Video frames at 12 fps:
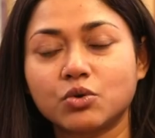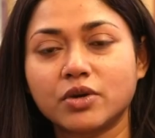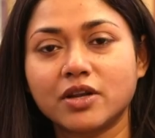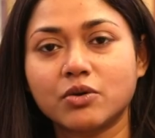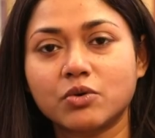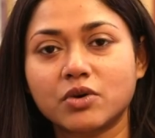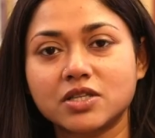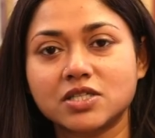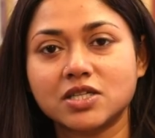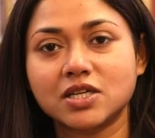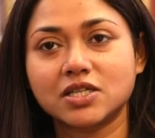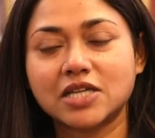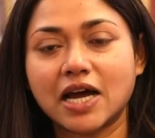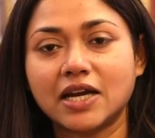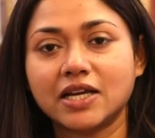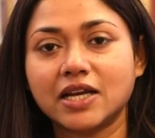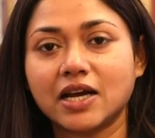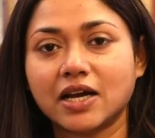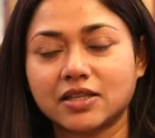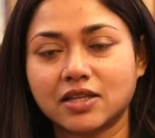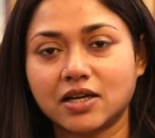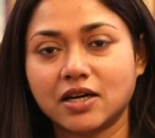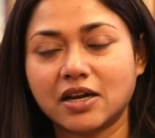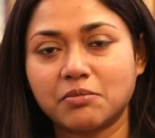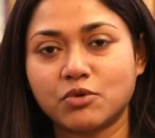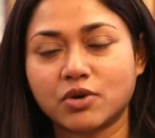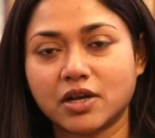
তৈরি করেছি ডালিয়া আক্তার নামক